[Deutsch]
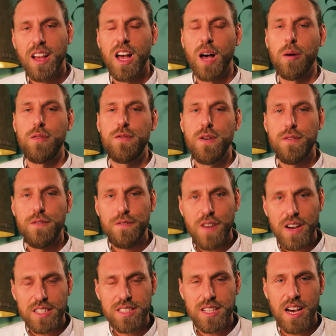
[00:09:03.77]
Aber für
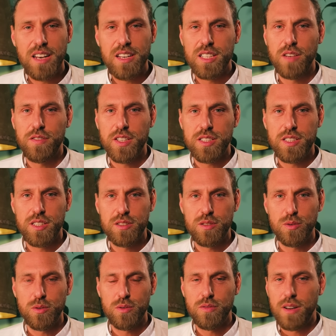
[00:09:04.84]
fast alle trifft das nicht
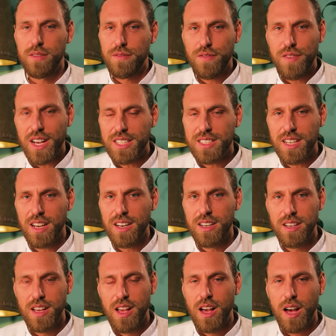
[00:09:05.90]
zu, weil fast
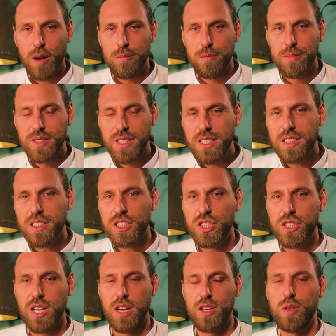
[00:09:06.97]
alle haben dieses
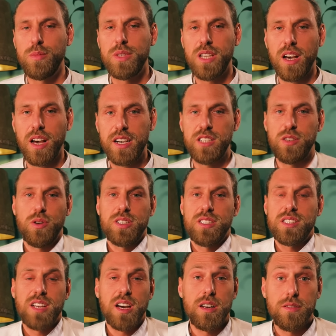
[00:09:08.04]
Stadium nicht erreicht oder es
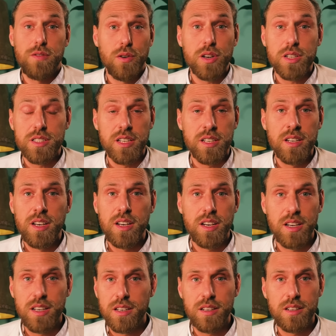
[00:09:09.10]
ist gar nicht vorgesehen
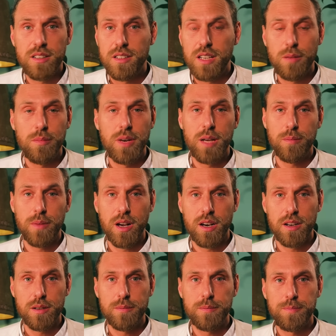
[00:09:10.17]
in dem Leben
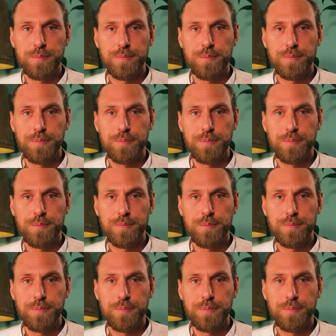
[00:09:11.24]
gerade.